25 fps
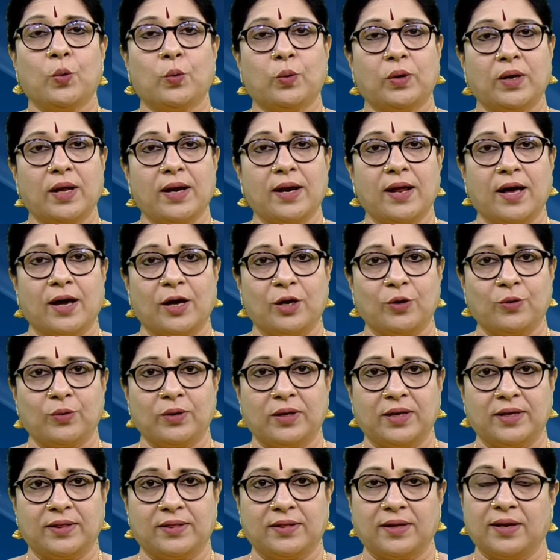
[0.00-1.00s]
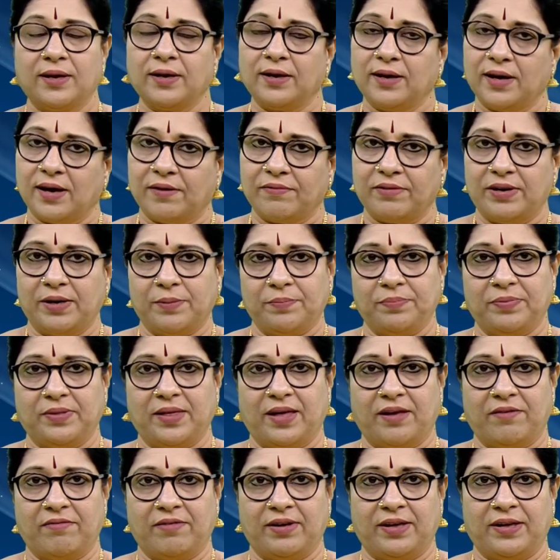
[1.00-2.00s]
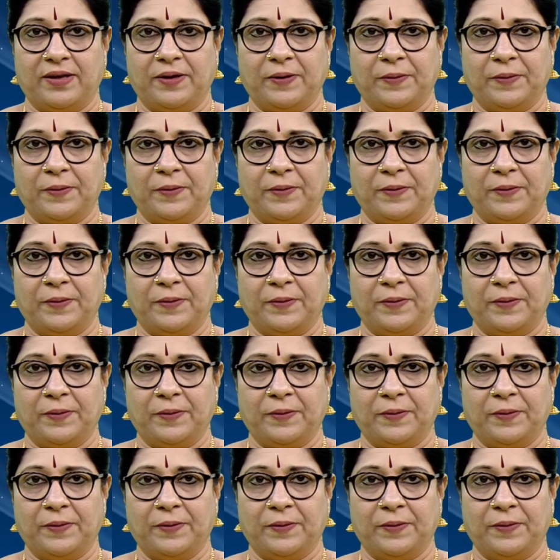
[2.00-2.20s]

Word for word: உடல் ஆரோக்கியத்தில் கவனம் தேவை